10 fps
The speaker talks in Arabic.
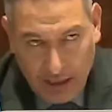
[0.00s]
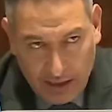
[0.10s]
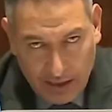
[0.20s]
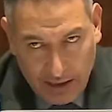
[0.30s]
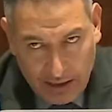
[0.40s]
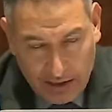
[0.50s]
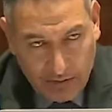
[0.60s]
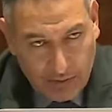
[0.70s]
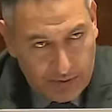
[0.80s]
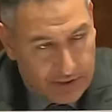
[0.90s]
هذا
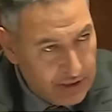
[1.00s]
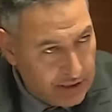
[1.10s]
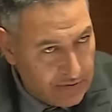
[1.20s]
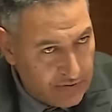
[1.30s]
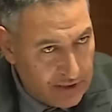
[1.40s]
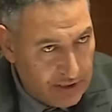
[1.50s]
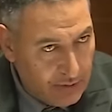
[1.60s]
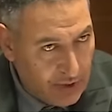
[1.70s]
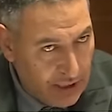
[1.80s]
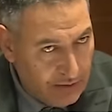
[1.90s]
الجمع ماشي ديال التفصيل
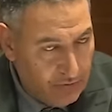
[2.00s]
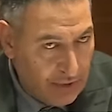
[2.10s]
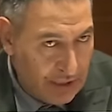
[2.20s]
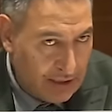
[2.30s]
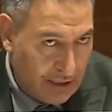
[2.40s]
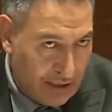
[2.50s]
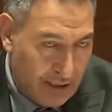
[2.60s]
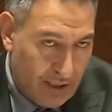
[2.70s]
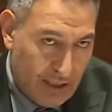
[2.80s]
دابا الان في محطه